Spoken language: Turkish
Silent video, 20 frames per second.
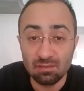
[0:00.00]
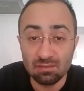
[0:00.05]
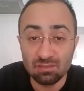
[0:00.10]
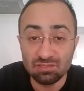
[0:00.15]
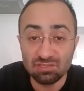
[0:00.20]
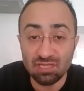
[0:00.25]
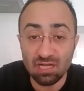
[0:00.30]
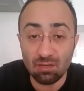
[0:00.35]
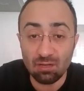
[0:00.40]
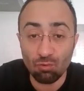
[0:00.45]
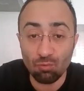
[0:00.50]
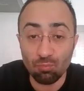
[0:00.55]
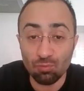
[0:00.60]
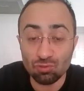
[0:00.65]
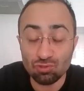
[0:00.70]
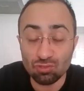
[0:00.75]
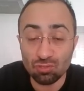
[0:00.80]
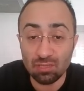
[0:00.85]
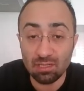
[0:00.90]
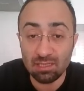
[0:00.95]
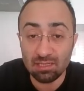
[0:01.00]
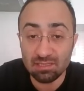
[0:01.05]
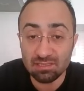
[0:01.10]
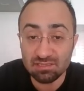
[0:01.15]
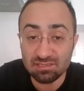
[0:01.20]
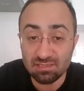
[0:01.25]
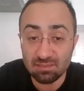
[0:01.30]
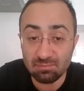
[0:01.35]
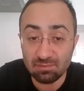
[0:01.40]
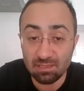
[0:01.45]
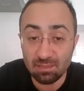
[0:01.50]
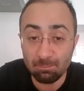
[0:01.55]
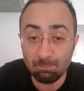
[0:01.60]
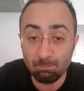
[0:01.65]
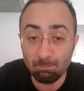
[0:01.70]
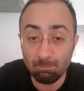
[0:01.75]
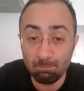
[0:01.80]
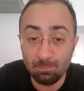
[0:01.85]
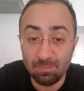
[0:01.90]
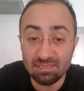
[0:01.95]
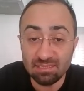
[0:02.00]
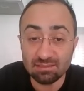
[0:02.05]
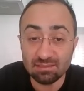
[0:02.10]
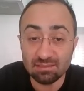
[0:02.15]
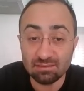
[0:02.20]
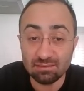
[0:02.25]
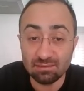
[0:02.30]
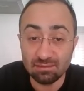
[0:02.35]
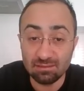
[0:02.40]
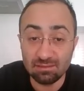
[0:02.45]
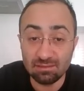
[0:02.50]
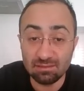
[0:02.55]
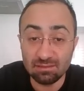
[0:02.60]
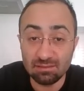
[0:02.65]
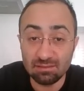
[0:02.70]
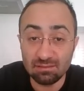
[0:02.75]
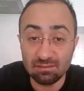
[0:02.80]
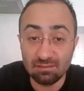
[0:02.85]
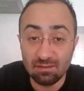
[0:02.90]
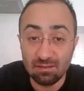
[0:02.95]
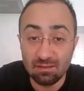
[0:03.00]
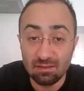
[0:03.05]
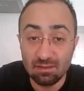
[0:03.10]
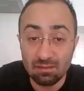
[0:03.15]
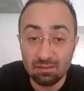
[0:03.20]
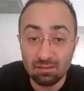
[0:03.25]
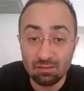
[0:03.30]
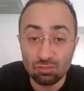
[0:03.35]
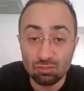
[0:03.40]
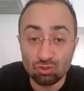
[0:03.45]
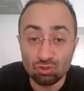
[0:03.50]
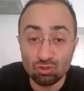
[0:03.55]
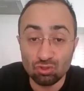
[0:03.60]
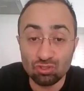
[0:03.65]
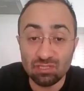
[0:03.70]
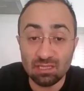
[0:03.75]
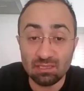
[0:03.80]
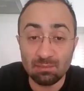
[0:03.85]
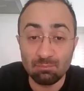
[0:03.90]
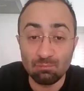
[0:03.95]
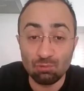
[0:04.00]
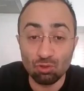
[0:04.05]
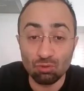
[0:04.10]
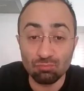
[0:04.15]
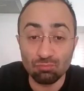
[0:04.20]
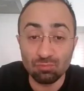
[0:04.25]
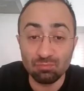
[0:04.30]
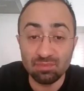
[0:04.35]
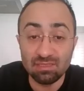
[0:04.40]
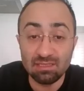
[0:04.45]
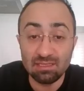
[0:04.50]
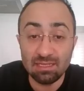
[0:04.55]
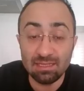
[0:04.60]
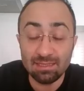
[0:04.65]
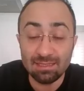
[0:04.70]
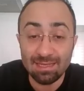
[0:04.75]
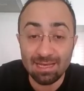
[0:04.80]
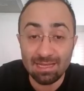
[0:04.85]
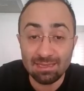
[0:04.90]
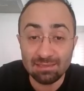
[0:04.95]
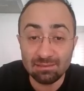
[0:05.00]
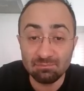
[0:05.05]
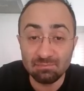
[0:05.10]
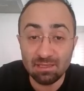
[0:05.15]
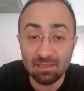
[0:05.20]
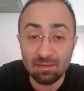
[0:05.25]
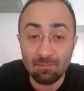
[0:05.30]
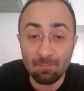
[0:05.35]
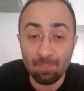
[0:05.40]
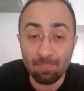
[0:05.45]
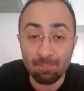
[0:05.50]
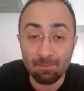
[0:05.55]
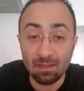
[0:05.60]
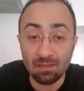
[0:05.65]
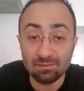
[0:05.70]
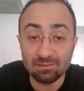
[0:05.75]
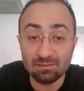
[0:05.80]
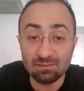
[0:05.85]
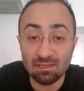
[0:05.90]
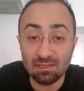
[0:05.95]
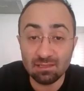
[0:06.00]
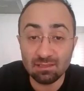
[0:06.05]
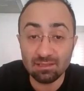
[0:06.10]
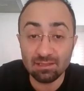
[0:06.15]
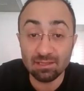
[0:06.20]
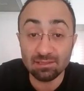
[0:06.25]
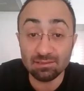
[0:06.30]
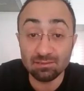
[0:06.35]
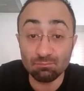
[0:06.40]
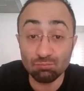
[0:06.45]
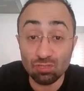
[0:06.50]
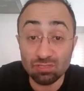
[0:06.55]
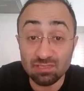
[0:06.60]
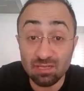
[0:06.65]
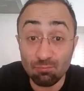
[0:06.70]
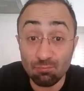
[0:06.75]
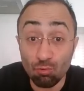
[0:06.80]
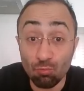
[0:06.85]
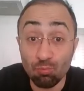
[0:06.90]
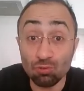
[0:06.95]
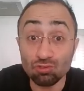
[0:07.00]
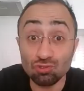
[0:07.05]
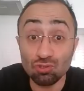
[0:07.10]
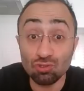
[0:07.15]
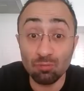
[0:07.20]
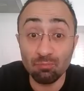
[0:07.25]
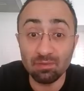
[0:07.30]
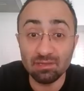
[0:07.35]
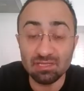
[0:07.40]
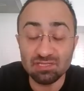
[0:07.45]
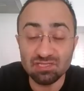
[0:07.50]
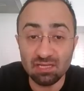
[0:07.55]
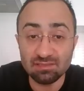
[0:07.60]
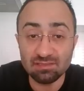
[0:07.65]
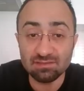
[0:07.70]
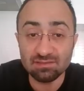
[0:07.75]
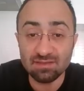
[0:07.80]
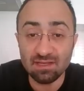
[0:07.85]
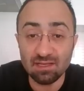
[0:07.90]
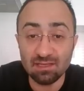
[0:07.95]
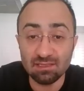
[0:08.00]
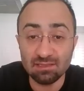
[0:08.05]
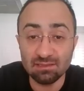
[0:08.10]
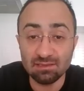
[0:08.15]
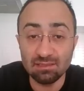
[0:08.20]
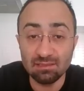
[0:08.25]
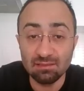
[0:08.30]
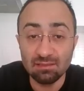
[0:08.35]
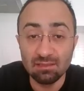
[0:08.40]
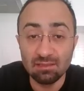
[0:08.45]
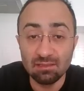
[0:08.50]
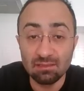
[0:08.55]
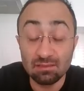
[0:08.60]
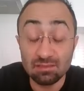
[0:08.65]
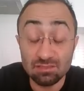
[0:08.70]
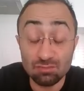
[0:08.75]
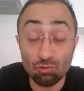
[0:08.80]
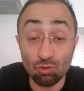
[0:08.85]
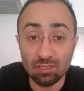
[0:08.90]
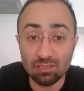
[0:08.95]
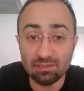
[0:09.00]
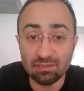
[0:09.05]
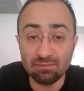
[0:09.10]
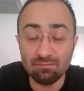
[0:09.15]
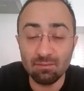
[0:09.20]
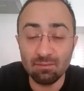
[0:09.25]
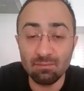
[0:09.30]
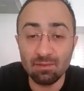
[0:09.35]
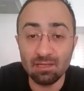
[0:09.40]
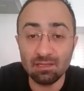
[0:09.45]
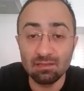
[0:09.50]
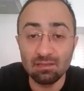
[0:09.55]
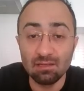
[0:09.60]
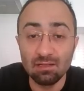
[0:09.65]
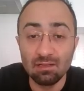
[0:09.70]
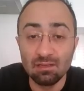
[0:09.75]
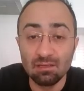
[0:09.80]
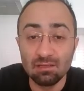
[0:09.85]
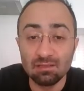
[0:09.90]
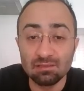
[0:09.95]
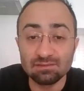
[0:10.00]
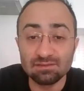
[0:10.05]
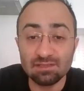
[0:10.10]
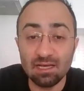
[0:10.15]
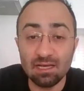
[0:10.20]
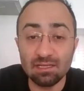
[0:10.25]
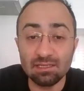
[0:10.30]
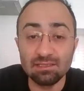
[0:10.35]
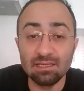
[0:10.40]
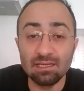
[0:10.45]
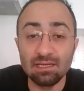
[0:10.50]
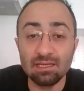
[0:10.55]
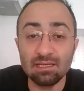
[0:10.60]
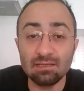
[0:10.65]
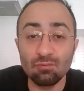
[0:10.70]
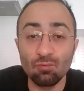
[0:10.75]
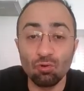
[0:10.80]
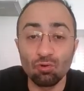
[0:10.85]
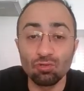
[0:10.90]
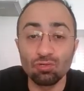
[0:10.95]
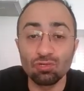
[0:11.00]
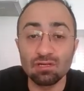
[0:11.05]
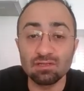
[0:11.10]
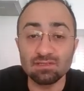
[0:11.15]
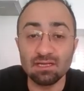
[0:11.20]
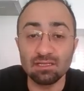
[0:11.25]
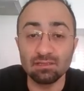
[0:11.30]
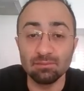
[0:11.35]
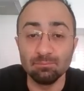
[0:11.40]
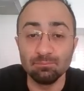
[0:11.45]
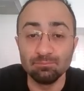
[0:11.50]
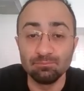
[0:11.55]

Şah o pozisyonu ele geçirse bile bir e, şu şekilde piyonuma birileri geldiğimde altın kareler artık burası ama o pozisyon bende. Şah sağa gitti. sola gitti ve ben sağa giderek oyunu kazandım.